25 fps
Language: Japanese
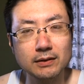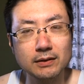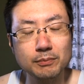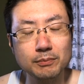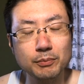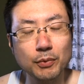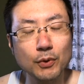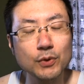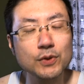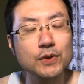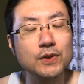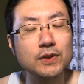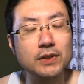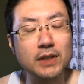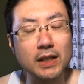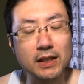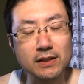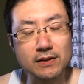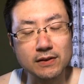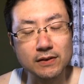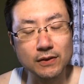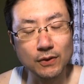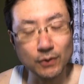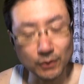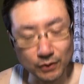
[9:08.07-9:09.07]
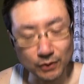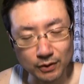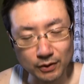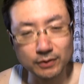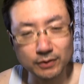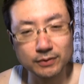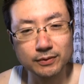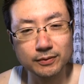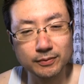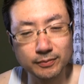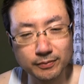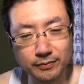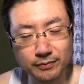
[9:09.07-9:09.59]
ボスですよと。
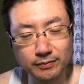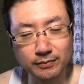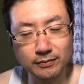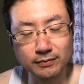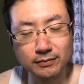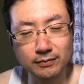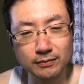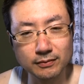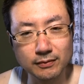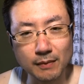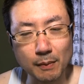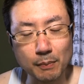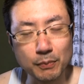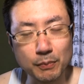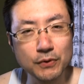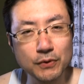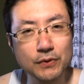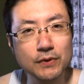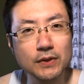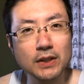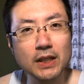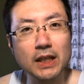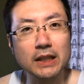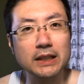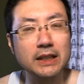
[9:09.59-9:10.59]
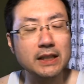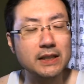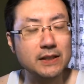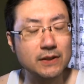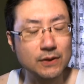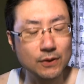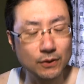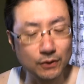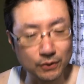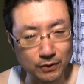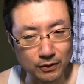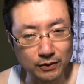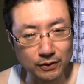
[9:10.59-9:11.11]
文化です
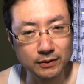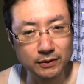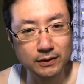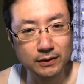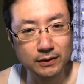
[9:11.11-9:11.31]
よと。